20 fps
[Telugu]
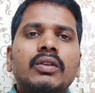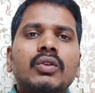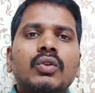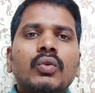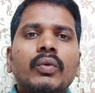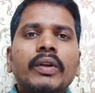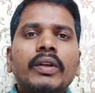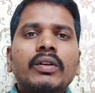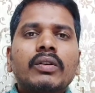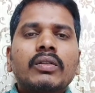
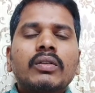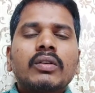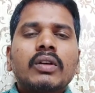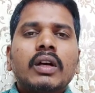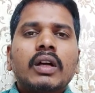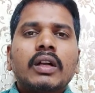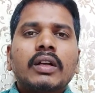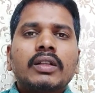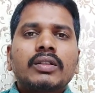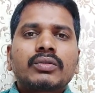కువైట్లో
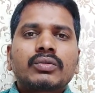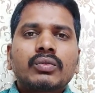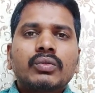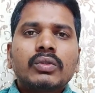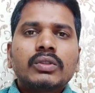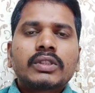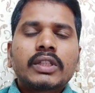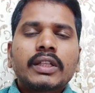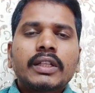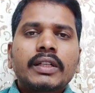ఆల్రెడీ
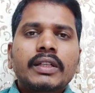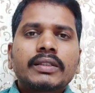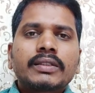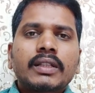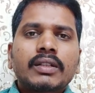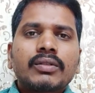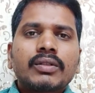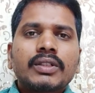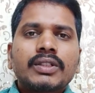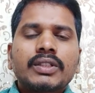స్కూల్స్ అన్నిటికీ
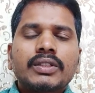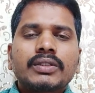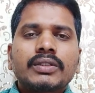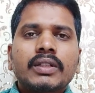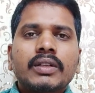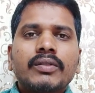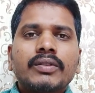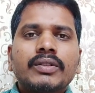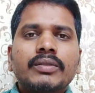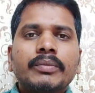సెలవులు
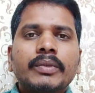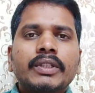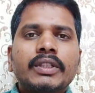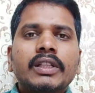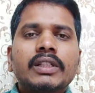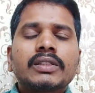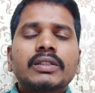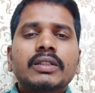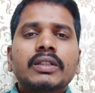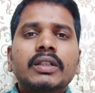ఇచ్చేసారు ఆ విషయం మీకు
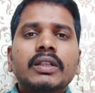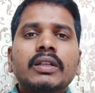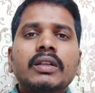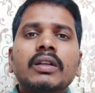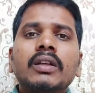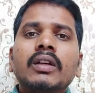తెలిసిందే